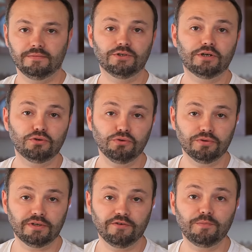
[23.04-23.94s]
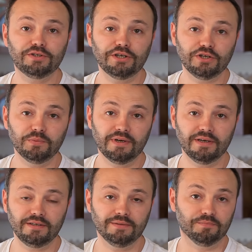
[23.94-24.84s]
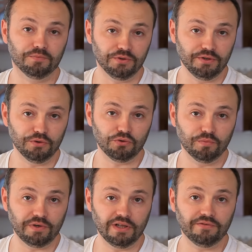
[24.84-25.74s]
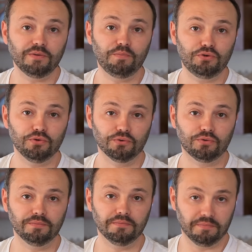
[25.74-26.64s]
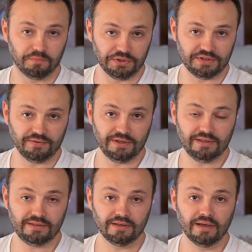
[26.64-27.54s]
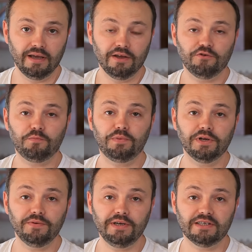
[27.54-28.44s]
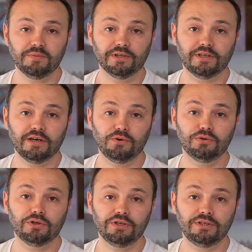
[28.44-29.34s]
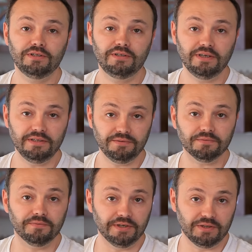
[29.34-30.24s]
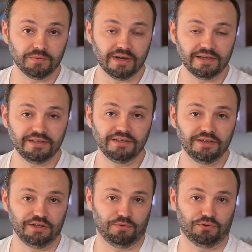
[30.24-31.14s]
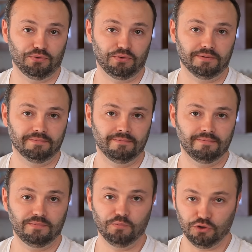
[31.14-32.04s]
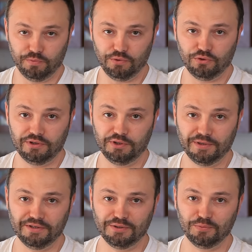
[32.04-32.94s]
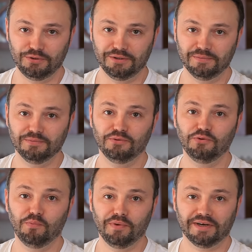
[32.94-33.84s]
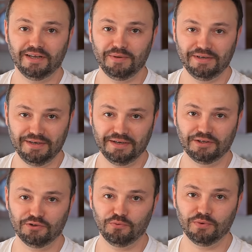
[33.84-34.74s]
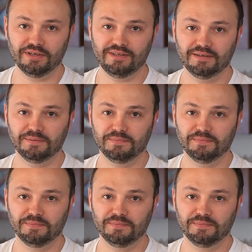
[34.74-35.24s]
Захожу с утра в ближайший магазин и вижу на прилавке печенку. Представляете? Впервые за полтора года жизни здесь, в этом магазине, есть печенка. Может, меня уже испанцы смотрят? Ну, по крайней мере, директор этого магазина.